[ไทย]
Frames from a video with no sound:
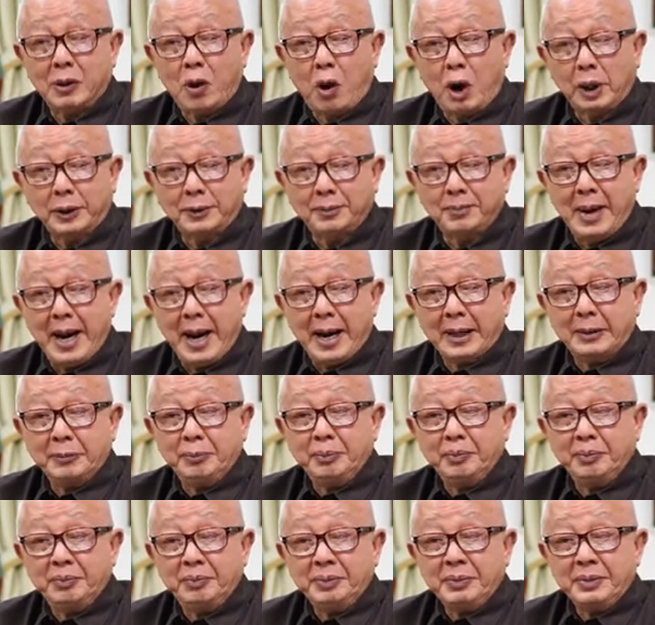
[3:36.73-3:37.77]
ฮอตมาก
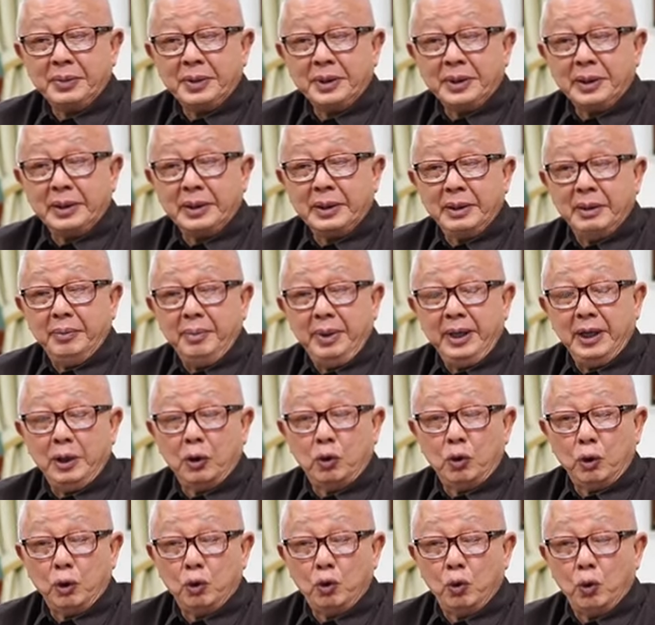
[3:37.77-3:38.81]
มีแต่
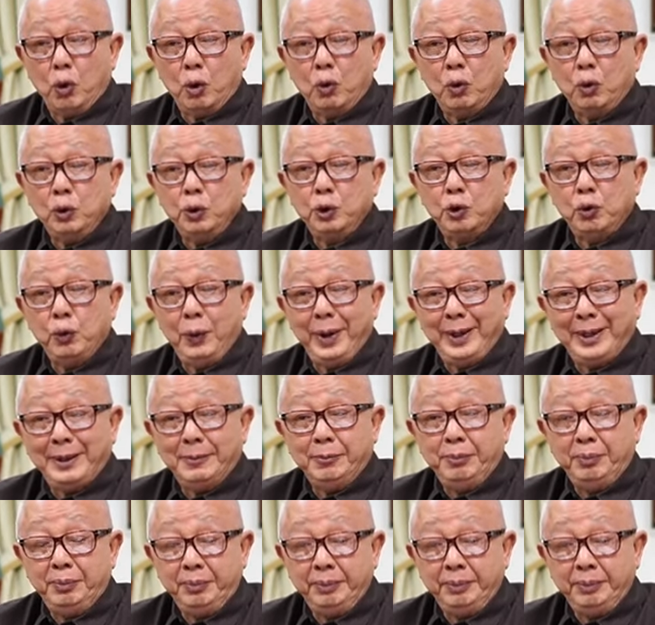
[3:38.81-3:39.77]
คนกลัวคุณชูวิทย์